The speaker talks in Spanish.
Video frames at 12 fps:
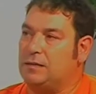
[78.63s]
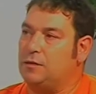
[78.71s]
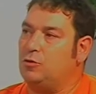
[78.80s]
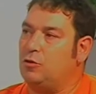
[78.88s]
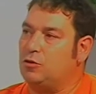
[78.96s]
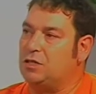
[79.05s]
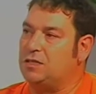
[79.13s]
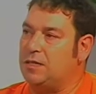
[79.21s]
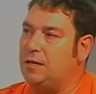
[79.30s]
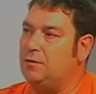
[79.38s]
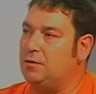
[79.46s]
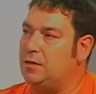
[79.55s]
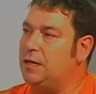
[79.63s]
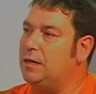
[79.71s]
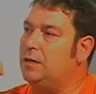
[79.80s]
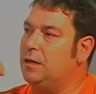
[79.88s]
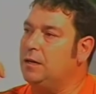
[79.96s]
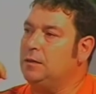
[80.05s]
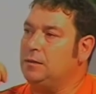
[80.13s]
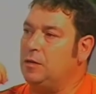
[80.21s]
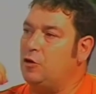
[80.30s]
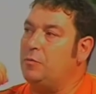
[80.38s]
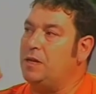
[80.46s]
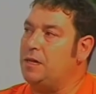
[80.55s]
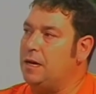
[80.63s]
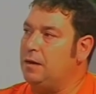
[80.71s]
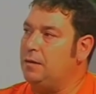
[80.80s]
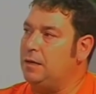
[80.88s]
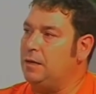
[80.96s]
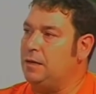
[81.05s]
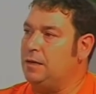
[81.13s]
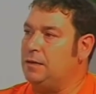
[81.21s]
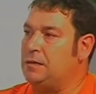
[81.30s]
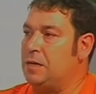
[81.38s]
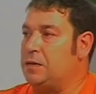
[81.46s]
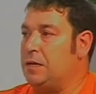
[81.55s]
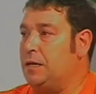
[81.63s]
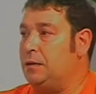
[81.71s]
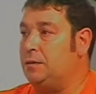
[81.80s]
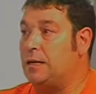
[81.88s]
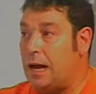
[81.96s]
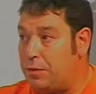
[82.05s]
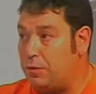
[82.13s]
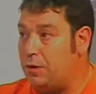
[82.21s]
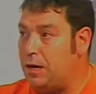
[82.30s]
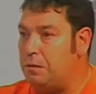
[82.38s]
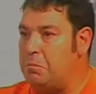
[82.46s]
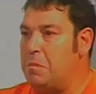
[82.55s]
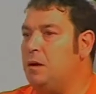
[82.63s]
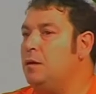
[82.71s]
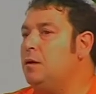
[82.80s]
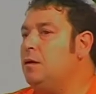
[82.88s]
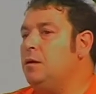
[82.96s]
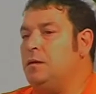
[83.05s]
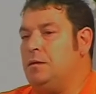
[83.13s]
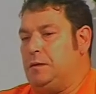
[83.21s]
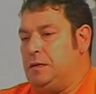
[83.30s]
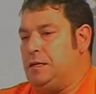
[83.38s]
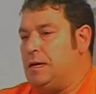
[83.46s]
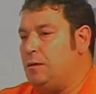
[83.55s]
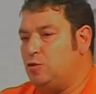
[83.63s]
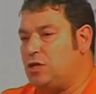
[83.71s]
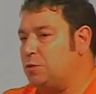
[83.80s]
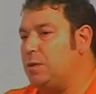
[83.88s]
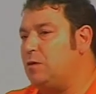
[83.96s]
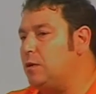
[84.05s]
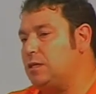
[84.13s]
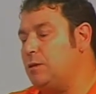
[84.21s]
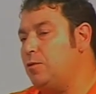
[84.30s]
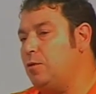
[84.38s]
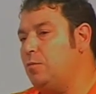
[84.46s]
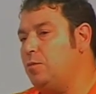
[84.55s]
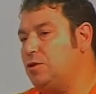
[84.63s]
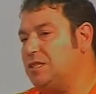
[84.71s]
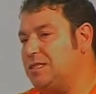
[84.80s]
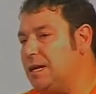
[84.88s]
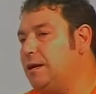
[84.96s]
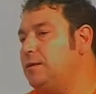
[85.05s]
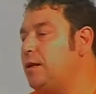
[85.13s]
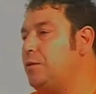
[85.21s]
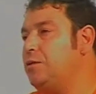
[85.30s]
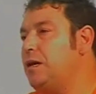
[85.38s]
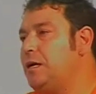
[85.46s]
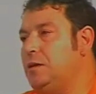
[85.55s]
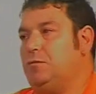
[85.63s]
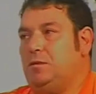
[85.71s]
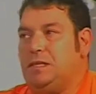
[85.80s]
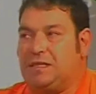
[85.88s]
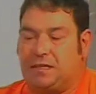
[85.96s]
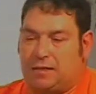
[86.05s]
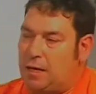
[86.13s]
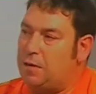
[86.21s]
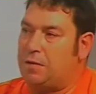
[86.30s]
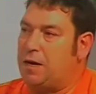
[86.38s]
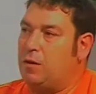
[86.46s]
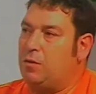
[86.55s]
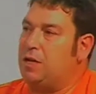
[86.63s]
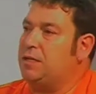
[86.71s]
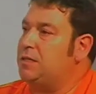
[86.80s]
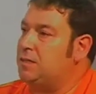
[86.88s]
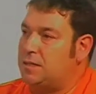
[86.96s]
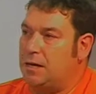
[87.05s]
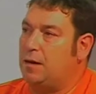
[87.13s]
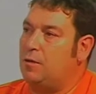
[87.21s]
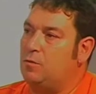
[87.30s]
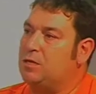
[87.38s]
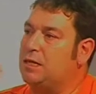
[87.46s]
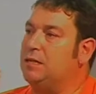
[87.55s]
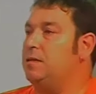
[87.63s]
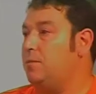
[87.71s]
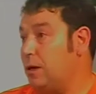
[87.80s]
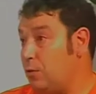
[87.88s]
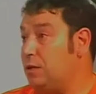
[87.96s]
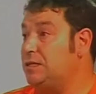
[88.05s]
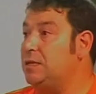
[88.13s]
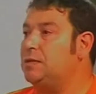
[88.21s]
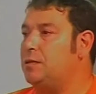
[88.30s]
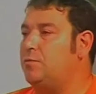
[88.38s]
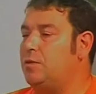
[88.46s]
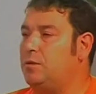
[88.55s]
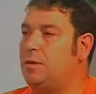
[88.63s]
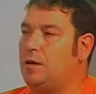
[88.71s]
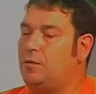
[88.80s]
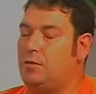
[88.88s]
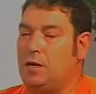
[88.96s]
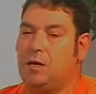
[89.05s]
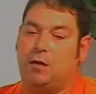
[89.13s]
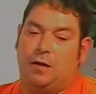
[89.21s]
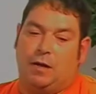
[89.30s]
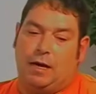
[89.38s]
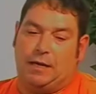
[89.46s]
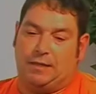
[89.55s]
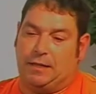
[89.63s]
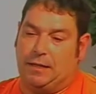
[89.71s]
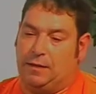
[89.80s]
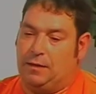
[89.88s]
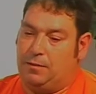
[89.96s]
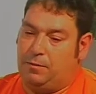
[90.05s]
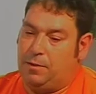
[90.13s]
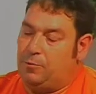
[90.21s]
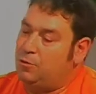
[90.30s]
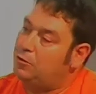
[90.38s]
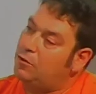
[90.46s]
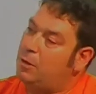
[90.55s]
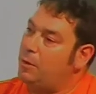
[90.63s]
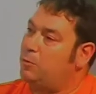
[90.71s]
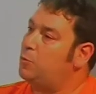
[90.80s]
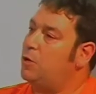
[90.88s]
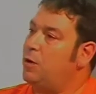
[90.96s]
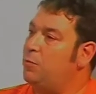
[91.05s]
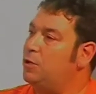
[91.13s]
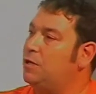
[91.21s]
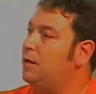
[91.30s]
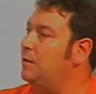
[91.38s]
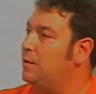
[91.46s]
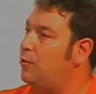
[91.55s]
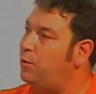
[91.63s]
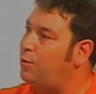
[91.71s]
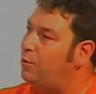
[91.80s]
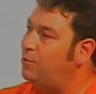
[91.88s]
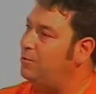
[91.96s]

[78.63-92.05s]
Casi todos los estrenos de, comedia eh, se hacen en Tarazona y hay muchas películas que, por ejemplo, se estrenan en Tarazona que ni se estrenan en Zaragoza ni se estrenan en Huesca y sin embargo ahí sí que se pueden ver, ¿no? Así que, vamos, no cabíamos por la puerta, de gozo.